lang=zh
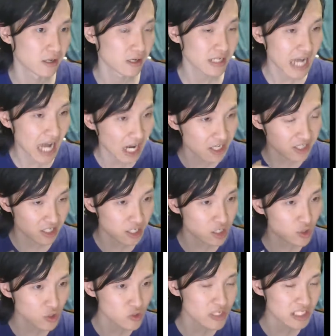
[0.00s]
康德的《
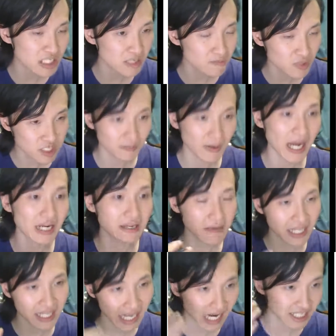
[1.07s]
纯粹理性批判》里
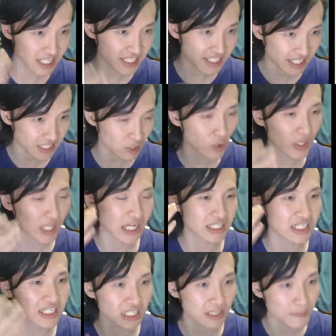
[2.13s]
面哪些讲的对，哪些
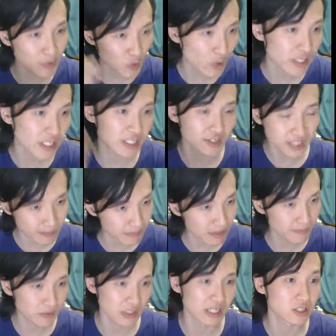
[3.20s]
讲的不对，你就根本
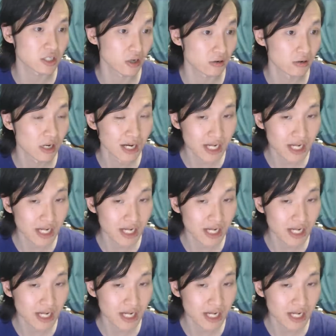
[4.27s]
不能懂，